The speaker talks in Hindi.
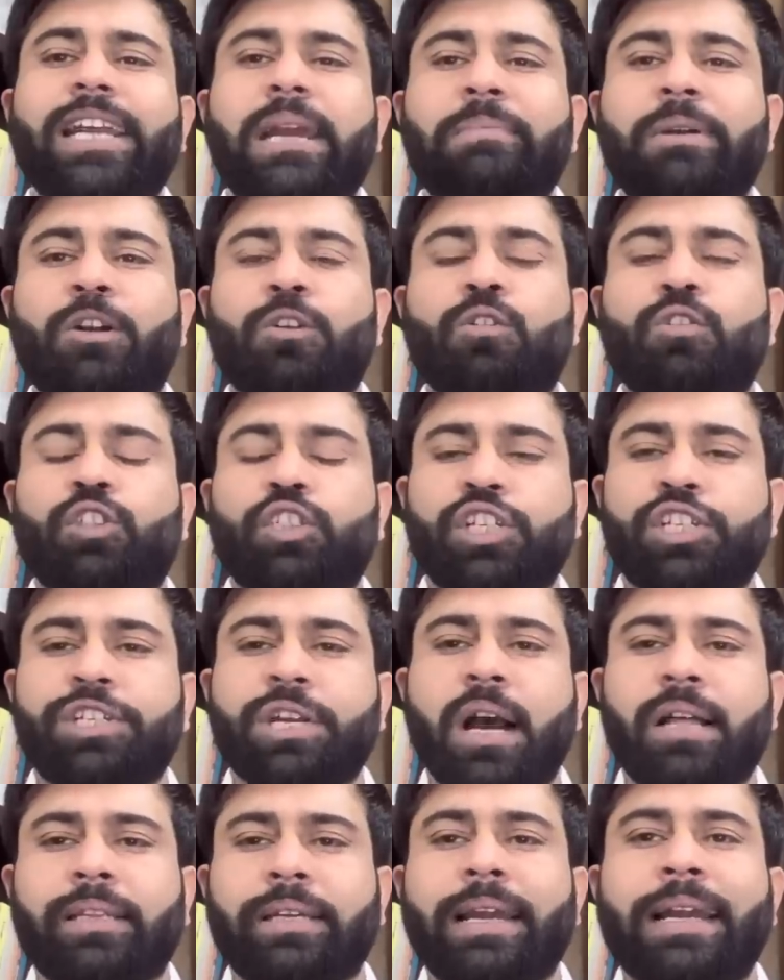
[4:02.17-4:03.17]
में कौन सी
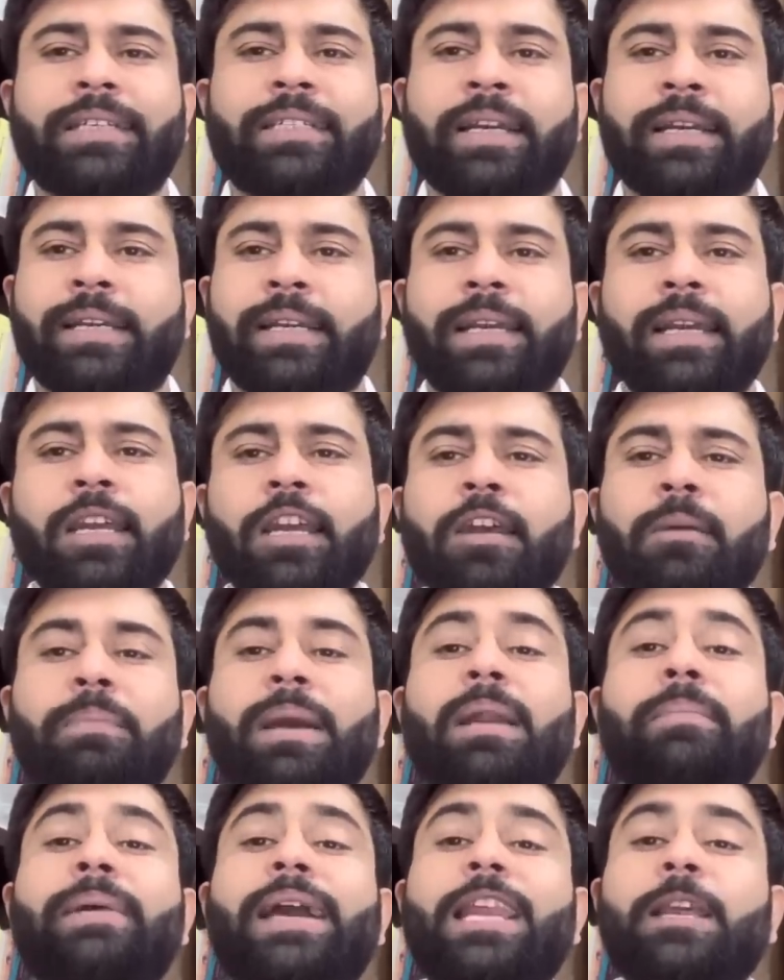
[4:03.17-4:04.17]
जान रह जाएगी
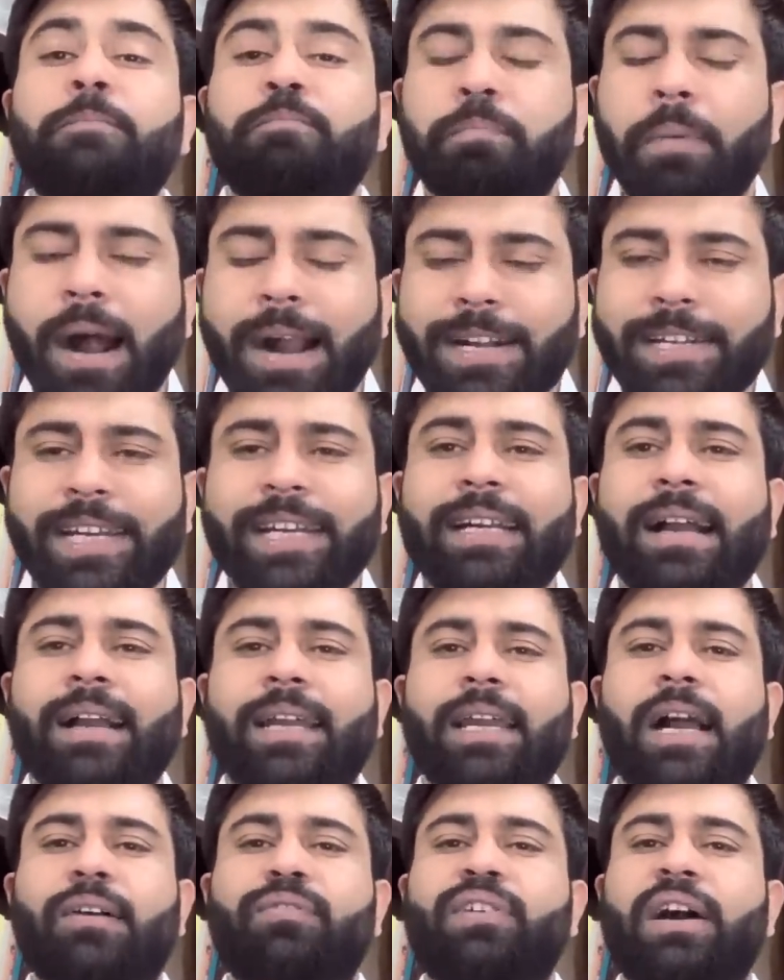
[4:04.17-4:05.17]
फिर मेरी पार्टी का
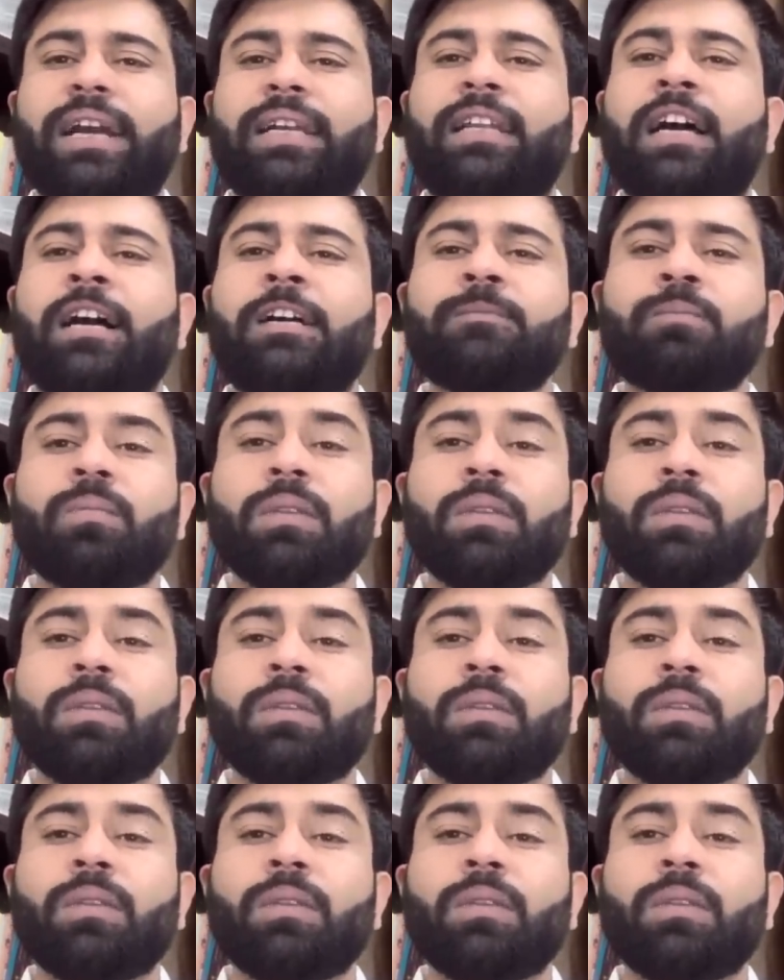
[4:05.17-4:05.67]
क्या फायदा